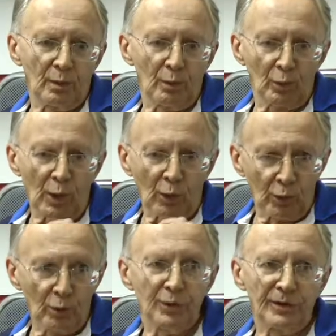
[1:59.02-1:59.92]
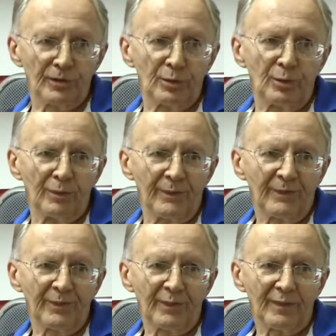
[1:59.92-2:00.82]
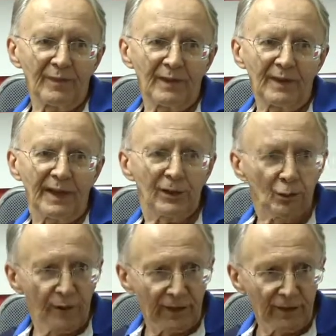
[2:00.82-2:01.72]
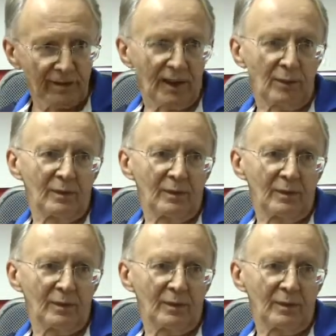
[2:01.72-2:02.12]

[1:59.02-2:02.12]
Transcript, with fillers: O alcoolismo é doença.